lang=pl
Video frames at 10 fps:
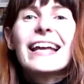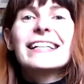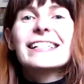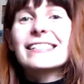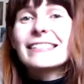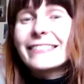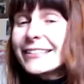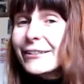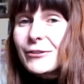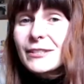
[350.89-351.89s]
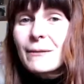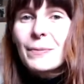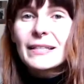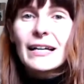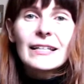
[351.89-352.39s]
jest rzeczywistym
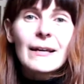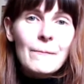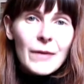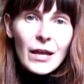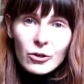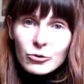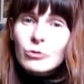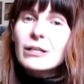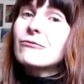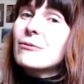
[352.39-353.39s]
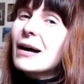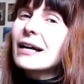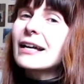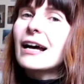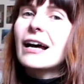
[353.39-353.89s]
pytaniem, które
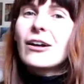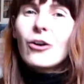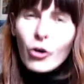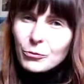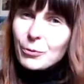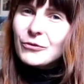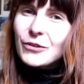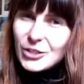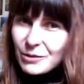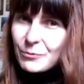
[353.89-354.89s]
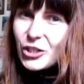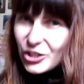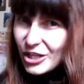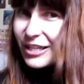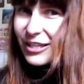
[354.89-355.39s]
wymaga odpowiedzi i
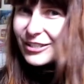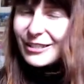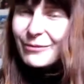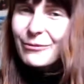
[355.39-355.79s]
przyjrzenia się temu